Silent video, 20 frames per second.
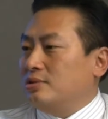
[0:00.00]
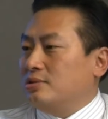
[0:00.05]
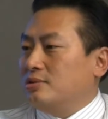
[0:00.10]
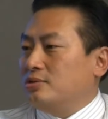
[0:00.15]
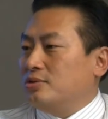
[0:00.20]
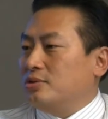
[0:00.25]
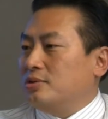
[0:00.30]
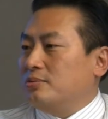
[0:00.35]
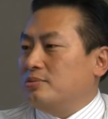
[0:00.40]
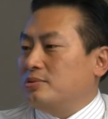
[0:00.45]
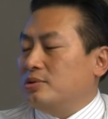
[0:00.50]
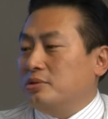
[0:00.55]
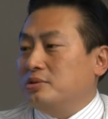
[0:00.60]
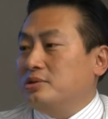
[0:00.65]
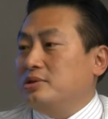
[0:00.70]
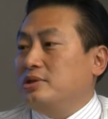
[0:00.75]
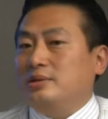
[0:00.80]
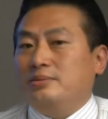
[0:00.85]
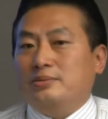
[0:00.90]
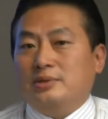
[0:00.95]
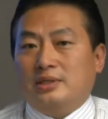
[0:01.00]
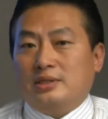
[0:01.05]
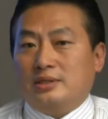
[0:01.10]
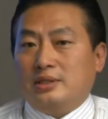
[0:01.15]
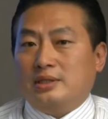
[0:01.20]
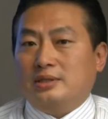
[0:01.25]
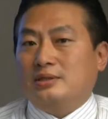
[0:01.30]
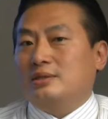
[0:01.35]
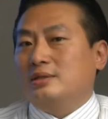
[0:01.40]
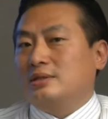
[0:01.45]
做投资移民的
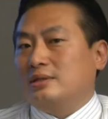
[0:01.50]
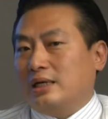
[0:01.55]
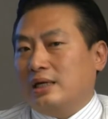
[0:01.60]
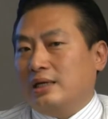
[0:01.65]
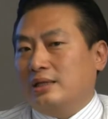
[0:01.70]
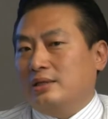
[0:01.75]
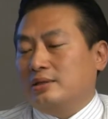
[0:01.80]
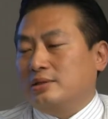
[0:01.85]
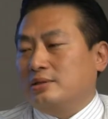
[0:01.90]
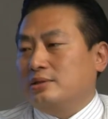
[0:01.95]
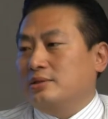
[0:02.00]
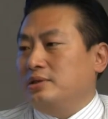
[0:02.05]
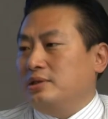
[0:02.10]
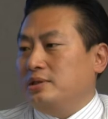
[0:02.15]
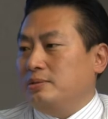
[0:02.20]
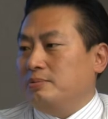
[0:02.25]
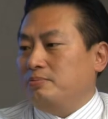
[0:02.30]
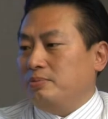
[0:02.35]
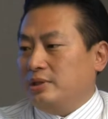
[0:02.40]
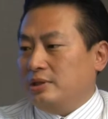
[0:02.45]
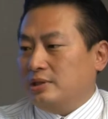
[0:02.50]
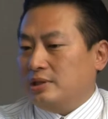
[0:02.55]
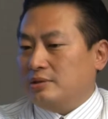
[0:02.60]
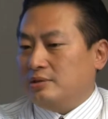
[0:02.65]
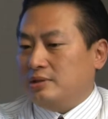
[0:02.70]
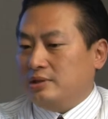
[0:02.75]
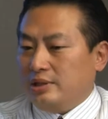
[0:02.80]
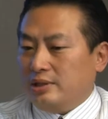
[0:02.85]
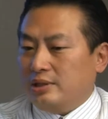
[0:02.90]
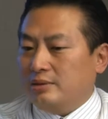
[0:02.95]
人，他能够以比较
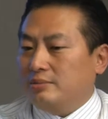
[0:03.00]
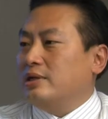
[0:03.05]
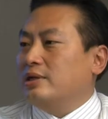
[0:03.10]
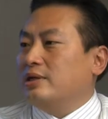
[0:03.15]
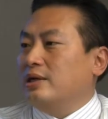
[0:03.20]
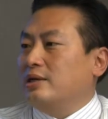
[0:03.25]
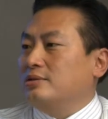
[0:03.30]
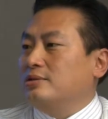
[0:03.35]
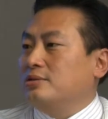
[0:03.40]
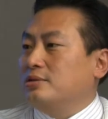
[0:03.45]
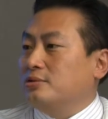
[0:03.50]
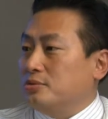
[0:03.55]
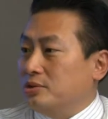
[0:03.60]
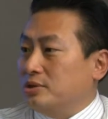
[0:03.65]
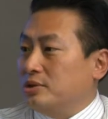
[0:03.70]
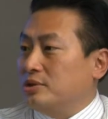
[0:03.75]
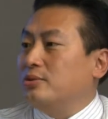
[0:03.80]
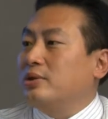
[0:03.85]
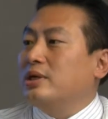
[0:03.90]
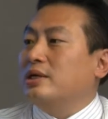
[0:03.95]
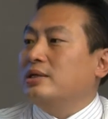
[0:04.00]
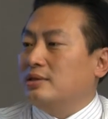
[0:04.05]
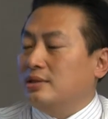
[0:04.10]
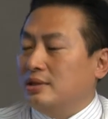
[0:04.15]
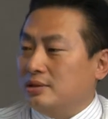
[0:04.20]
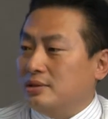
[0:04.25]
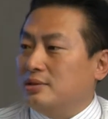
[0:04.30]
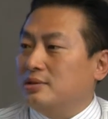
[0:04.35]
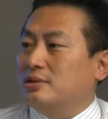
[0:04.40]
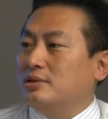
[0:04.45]
低的门槛，就是五十万能
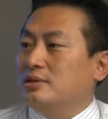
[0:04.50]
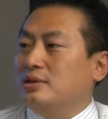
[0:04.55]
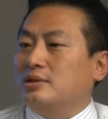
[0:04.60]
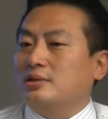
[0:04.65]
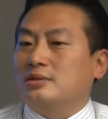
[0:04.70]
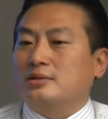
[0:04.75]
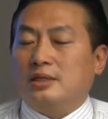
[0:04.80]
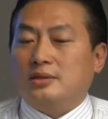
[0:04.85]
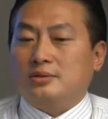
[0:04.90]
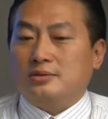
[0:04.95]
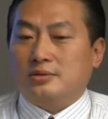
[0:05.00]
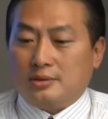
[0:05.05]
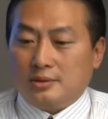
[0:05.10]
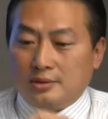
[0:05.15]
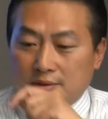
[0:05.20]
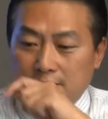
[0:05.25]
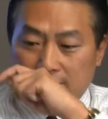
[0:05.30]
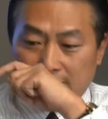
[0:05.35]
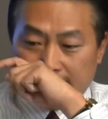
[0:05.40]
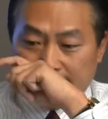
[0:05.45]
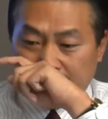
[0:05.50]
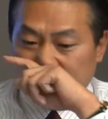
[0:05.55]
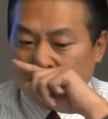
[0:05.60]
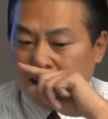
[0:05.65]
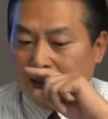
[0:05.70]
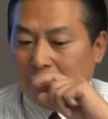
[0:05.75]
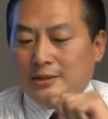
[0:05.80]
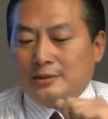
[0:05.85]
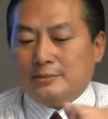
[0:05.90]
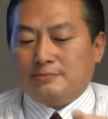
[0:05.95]
够能够来做投资，
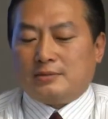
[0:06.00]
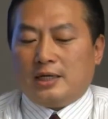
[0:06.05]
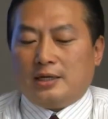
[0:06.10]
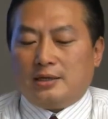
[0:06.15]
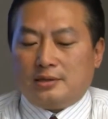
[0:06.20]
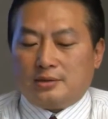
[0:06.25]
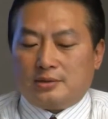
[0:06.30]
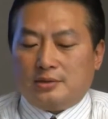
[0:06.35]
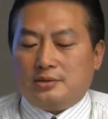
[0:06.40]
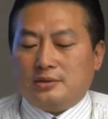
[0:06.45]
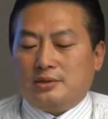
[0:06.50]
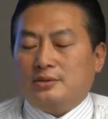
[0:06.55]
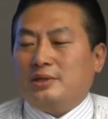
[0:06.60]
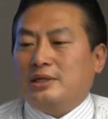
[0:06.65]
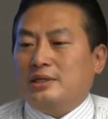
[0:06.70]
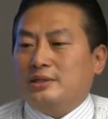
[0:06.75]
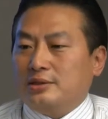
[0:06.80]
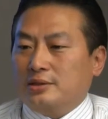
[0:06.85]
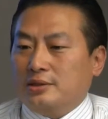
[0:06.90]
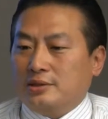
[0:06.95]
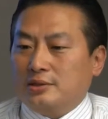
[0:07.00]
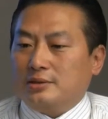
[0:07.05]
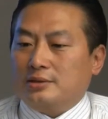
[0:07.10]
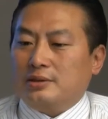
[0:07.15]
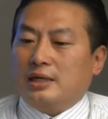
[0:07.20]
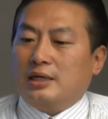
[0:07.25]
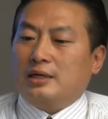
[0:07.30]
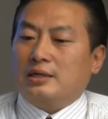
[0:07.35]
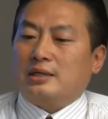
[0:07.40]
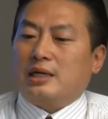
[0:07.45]
然后投资完之后
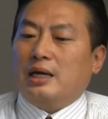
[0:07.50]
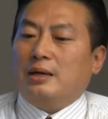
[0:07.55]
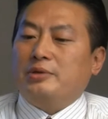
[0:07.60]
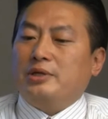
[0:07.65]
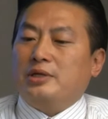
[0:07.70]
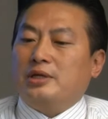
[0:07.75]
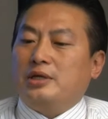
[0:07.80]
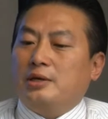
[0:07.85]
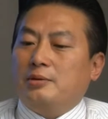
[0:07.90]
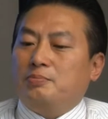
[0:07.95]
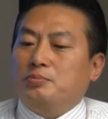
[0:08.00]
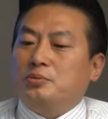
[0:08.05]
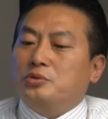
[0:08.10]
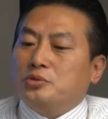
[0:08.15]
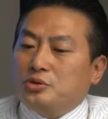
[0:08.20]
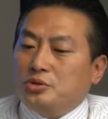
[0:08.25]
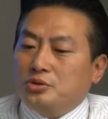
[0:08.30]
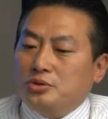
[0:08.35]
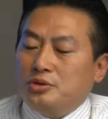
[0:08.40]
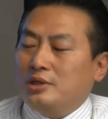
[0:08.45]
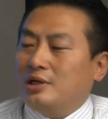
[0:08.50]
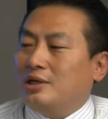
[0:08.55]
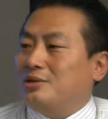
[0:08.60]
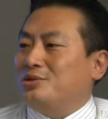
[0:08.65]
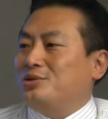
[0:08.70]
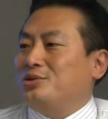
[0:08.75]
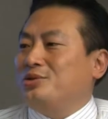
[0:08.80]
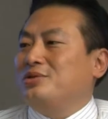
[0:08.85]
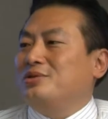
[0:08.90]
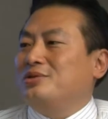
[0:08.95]
啊，他们也不需要
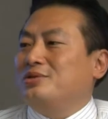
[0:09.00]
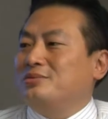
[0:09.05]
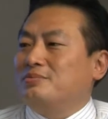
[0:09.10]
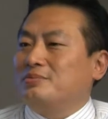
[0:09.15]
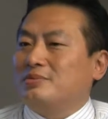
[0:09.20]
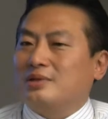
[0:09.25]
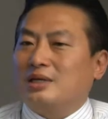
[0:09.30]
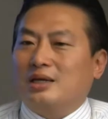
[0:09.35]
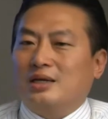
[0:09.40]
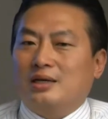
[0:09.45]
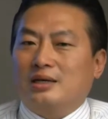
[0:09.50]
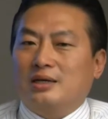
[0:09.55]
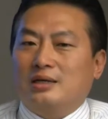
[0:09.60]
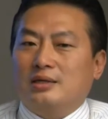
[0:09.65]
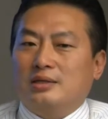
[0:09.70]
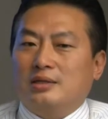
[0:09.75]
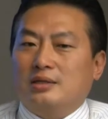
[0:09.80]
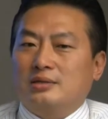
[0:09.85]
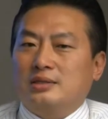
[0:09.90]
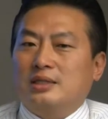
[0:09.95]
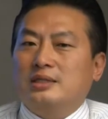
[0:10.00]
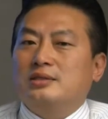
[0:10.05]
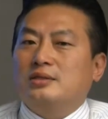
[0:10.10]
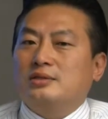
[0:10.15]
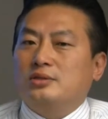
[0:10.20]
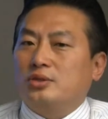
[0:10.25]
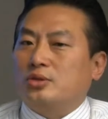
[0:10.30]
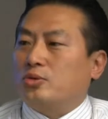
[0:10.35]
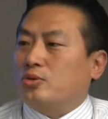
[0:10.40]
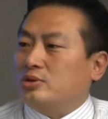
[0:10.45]
去呃真正
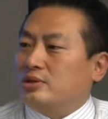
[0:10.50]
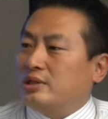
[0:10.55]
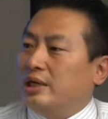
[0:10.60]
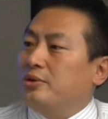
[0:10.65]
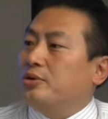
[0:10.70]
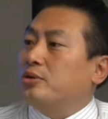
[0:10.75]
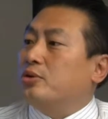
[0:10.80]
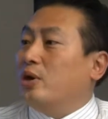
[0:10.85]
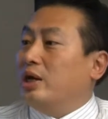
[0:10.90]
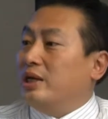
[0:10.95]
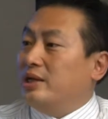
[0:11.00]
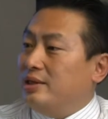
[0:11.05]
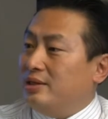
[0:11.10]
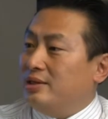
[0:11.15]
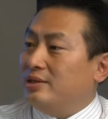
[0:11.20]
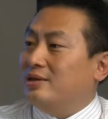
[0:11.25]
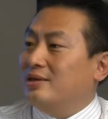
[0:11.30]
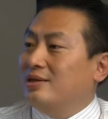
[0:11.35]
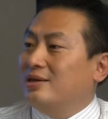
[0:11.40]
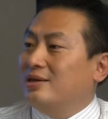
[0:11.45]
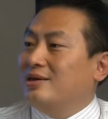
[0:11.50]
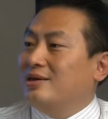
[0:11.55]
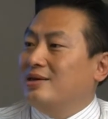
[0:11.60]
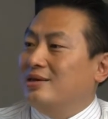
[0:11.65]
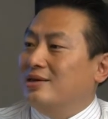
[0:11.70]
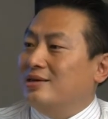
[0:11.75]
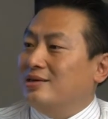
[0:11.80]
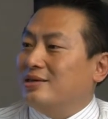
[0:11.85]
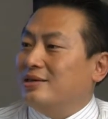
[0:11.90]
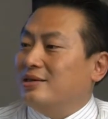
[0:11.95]
去参与管理。
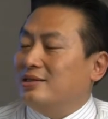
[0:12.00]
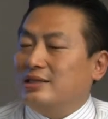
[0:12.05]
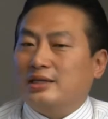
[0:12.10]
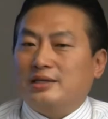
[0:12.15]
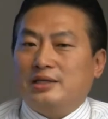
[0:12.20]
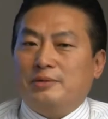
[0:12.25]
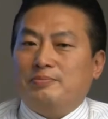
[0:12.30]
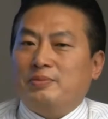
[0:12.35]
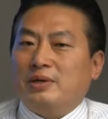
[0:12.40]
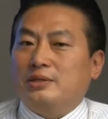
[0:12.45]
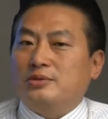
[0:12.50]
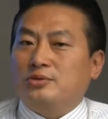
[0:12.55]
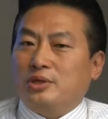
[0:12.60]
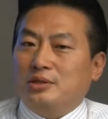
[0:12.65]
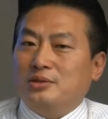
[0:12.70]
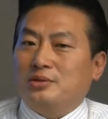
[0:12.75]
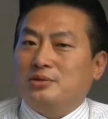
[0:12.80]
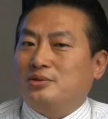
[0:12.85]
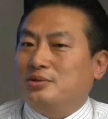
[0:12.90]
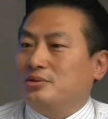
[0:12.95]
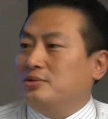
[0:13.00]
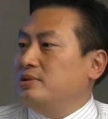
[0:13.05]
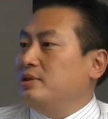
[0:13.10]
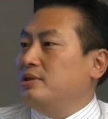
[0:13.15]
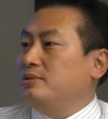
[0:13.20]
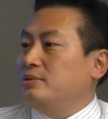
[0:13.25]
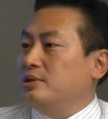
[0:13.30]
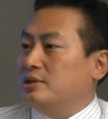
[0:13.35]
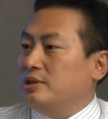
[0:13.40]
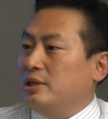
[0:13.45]
OK，像一般传统投资移
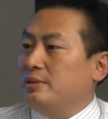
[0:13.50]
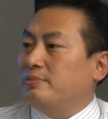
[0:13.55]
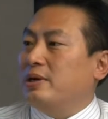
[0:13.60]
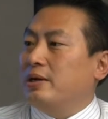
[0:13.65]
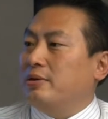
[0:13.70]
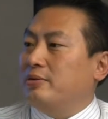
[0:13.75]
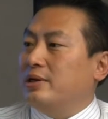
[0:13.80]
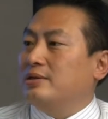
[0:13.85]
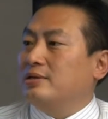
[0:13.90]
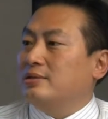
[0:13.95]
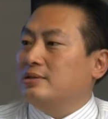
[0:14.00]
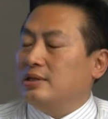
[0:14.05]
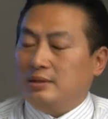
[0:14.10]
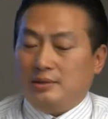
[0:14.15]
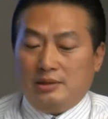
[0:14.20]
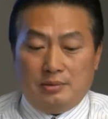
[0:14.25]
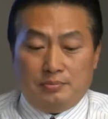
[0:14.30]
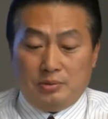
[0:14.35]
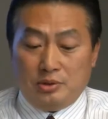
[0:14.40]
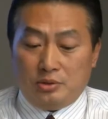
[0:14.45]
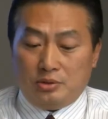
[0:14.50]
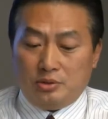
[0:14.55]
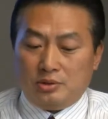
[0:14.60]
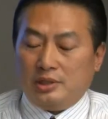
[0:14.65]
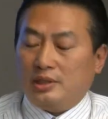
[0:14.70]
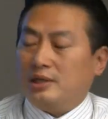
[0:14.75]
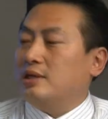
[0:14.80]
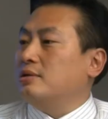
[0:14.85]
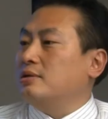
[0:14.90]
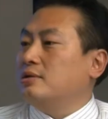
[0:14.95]
民是一百万，那你必须
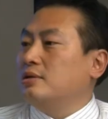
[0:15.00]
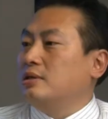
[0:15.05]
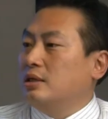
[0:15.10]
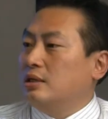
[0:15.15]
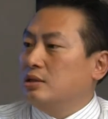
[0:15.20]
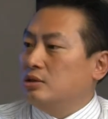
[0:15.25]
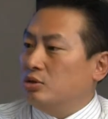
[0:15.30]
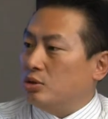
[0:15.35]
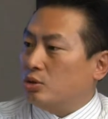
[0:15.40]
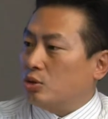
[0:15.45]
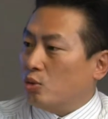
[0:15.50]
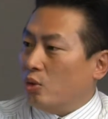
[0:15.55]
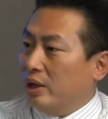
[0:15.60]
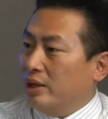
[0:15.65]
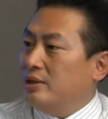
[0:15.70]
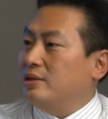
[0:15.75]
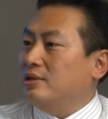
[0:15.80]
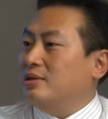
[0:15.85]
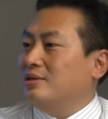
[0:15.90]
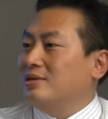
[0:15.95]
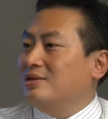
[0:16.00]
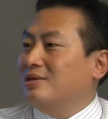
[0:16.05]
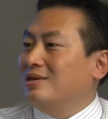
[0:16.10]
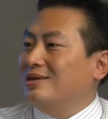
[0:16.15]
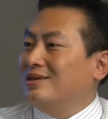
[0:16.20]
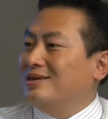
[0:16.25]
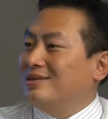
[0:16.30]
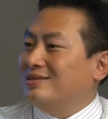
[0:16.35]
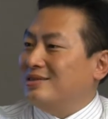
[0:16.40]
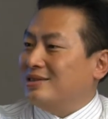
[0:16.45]
得要去管理。
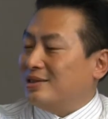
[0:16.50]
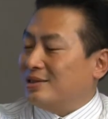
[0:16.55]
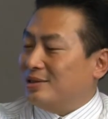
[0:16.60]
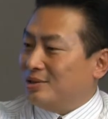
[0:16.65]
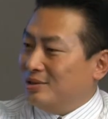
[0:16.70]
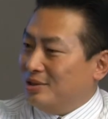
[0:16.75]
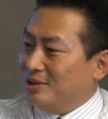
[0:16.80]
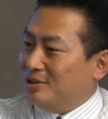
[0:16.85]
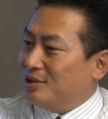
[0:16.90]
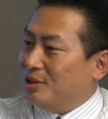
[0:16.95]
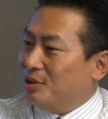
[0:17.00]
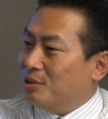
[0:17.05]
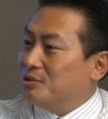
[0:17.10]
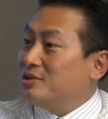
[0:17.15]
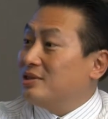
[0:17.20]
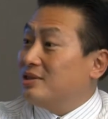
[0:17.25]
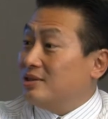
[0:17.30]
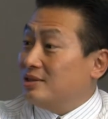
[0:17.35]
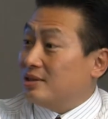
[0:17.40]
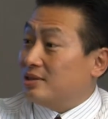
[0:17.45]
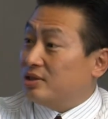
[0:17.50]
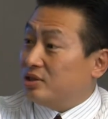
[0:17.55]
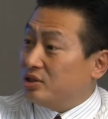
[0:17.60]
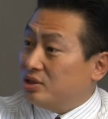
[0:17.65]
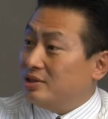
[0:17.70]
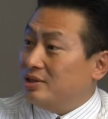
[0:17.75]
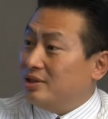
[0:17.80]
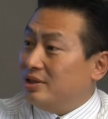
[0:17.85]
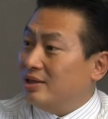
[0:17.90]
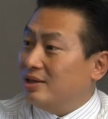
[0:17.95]
这个投资的这个
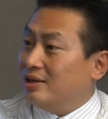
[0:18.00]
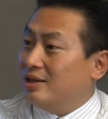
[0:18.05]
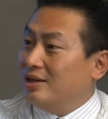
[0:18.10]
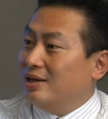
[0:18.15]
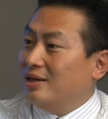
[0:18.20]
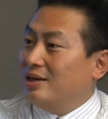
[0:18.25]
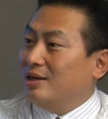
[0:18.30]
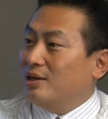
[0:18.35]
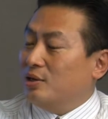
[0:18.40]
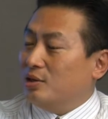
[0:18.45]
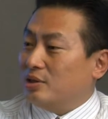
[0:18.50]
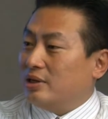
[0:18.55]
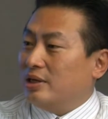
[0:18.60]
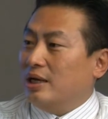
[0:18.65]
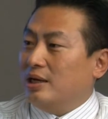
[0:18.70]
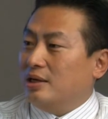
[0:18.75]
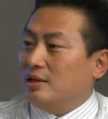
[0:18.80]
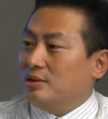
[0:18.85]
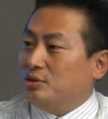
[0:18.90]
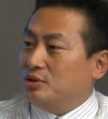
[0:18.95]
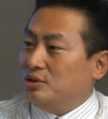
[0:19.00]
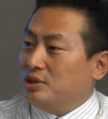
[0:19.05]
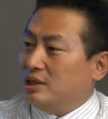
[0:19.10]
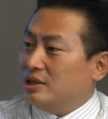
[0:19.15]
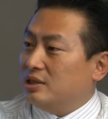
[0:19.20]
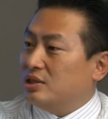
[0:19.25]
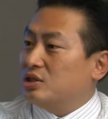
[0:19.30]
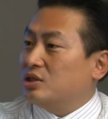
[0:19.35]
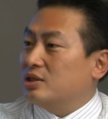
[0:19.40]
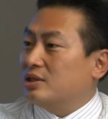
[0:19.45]
事业，OK，然后去请
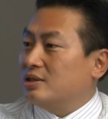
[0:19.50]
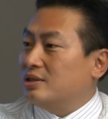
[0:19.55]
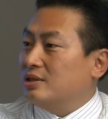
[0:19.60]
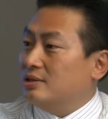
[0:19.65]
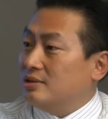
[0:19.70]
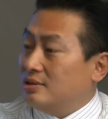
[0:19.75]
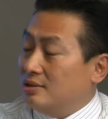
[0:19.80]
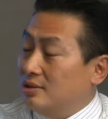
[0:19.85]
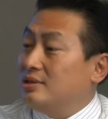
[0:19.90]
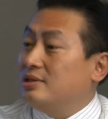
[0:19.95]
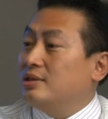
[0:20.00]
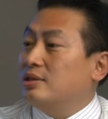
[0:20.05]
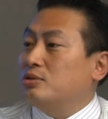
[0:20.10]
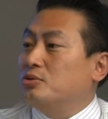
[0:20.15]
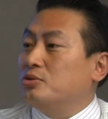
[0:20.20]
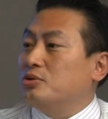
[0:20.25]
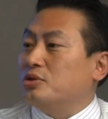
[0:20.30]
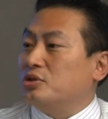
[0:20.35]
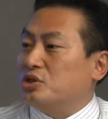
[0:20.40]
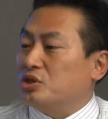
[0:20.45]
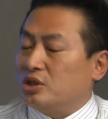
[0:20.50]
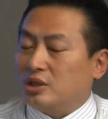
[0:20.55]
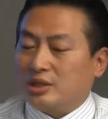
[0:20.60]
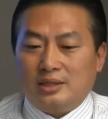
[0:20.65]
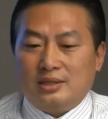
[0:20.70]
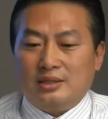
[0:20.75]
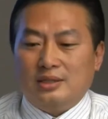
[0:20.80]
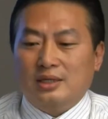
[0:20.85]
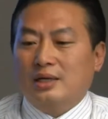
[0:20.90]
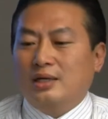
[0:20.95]
十个人，直接雇佣十个
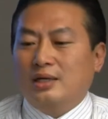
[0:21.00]
人。